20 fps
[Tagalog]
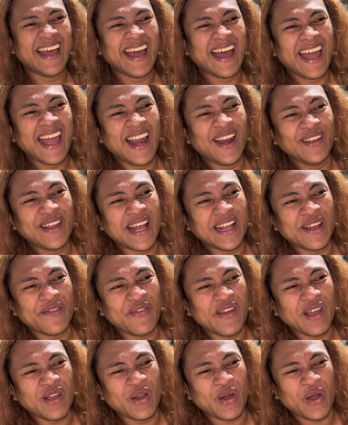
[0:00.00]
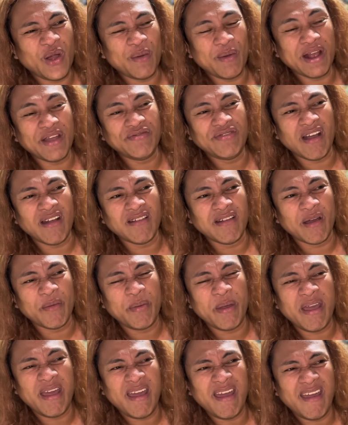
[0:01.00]
Hello daddy finger, magandang
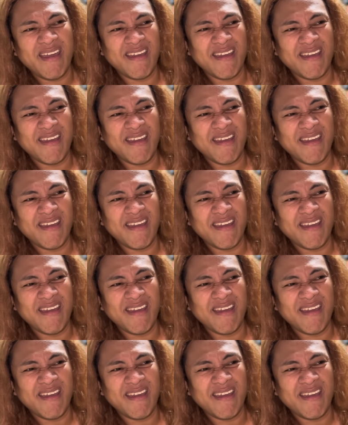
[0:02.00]
gabi.